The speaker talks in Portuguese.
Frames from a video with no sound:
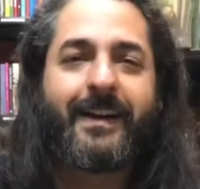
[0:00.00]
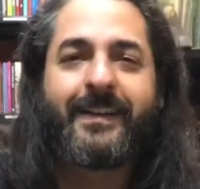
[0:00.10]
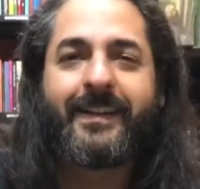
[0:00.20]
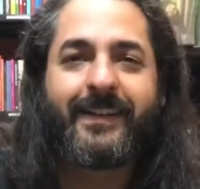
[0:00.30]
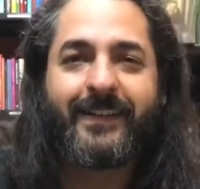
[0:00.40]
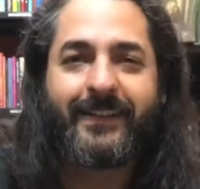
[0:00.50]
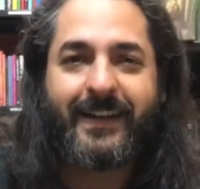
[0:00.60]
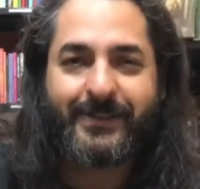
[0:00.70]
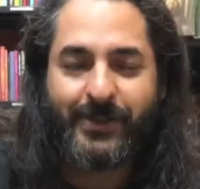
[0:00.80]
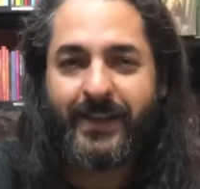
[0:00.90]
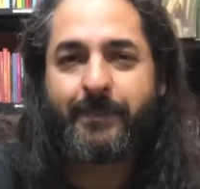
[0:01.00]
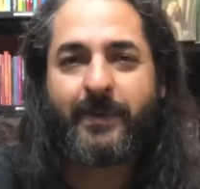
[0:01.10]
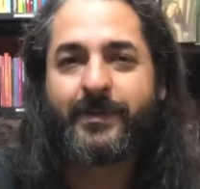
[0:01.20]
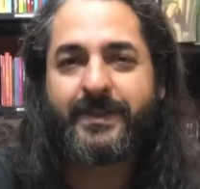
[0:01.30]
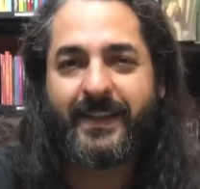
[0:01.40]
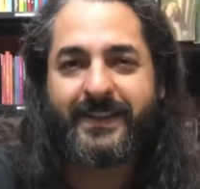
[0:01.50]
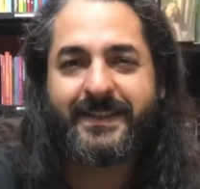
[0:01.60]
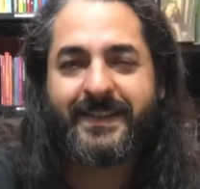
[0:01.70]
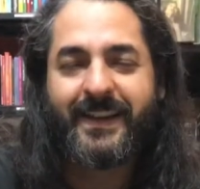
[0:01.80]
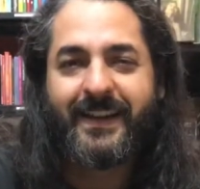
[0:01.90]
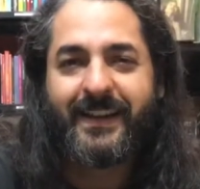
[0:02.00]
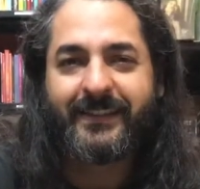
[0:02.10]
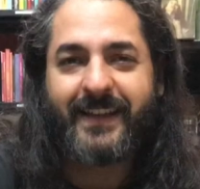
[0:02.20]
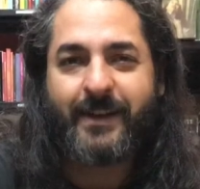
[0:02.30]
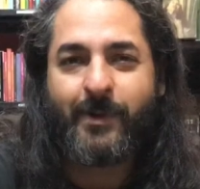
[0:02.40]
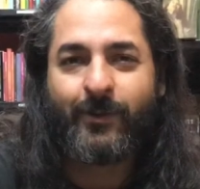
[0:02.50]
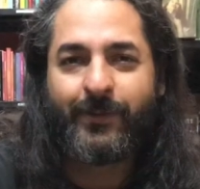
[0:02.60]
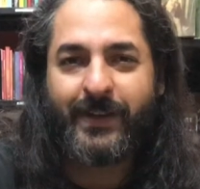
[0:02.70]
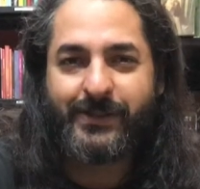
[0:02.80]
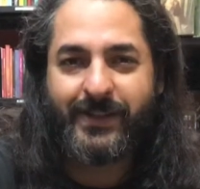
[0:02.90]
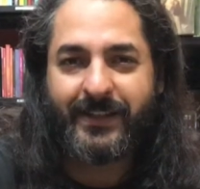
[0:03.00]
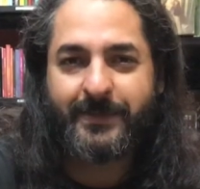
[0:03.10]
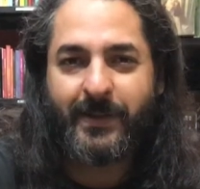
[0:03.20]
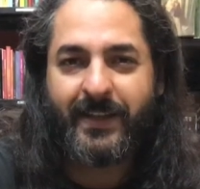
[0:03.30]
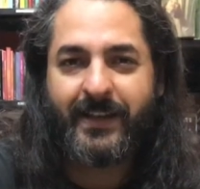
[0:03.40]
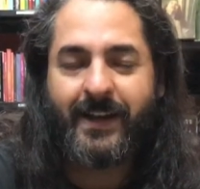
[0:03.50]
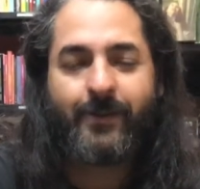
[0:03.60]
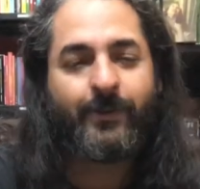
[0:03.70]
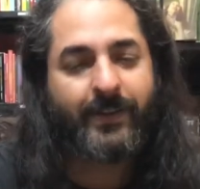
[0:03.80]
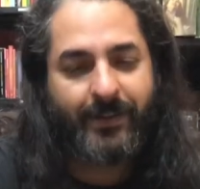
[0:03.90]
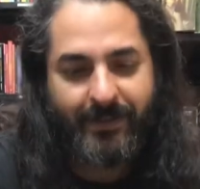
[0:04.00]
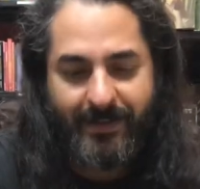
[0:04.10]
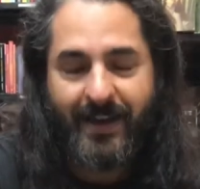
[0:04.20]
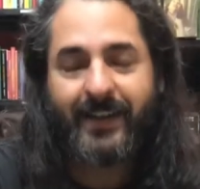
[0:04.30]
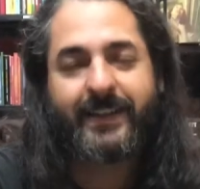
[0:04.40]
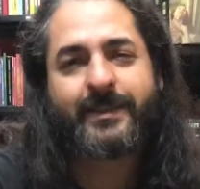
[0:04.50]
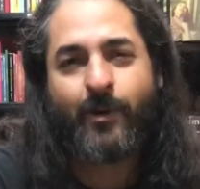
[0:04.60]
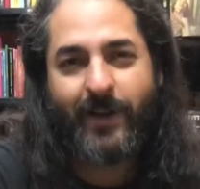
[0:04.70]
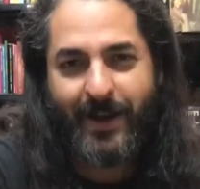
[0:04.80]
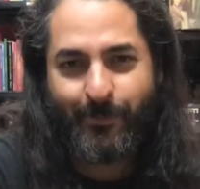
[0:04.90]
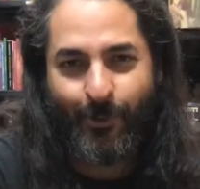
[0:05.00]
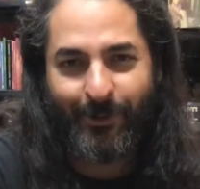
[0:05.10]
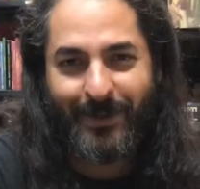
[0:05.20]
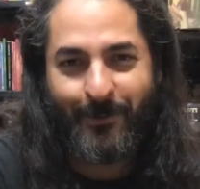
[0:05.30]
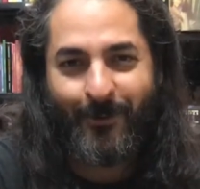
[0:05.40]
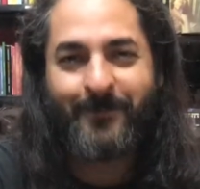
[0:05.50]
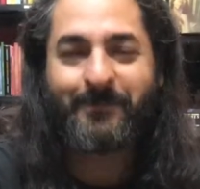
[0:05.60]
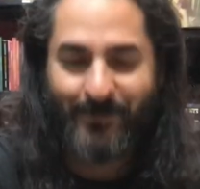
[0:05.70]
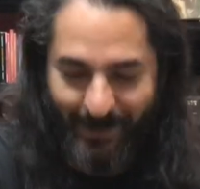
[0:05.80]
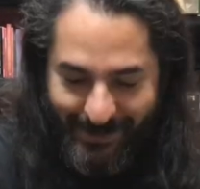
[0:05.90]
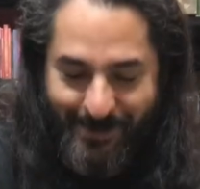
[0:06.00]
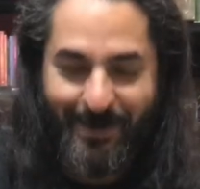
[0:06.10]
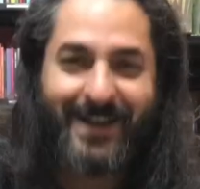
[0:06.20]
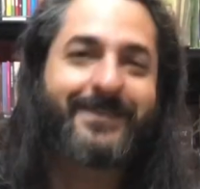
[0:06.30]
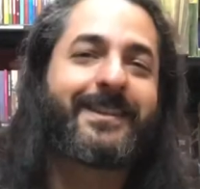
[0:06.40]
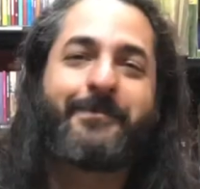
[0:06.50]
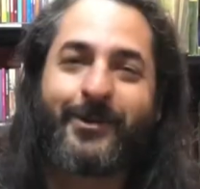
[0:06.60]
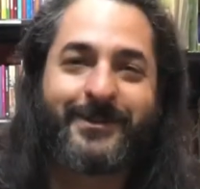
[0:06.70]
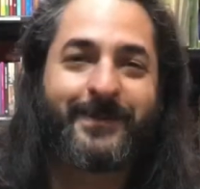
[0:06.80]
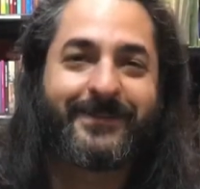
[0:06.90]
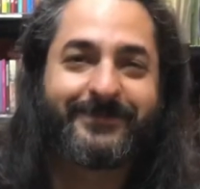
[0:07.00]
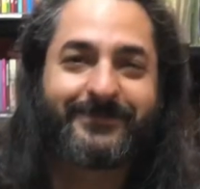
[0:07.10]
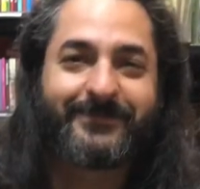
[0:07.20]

eh, a dica para vocês darem uma conferidinha nesse material e agradeço qualquer apoio, tá bom? Um grande abraço até a próxima.